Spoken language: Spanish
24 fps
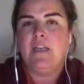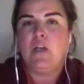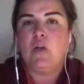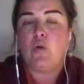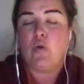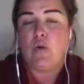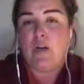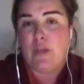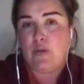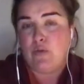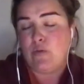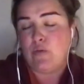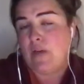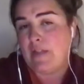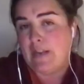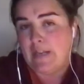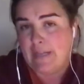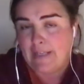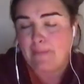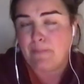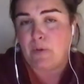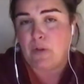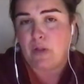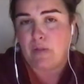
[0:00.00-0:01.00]
con la ayuda del
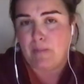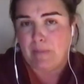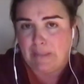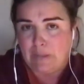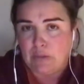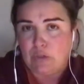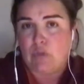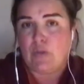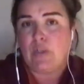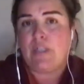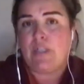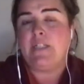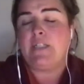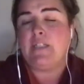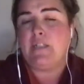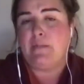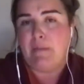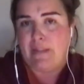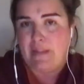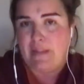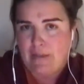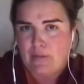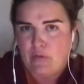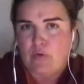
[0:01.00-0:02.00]
equipo de mentores y
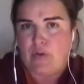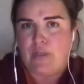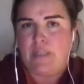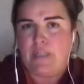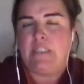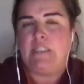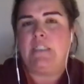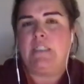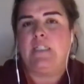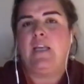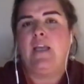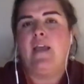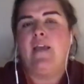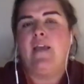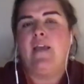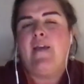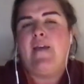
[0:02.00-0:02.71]
mediadores.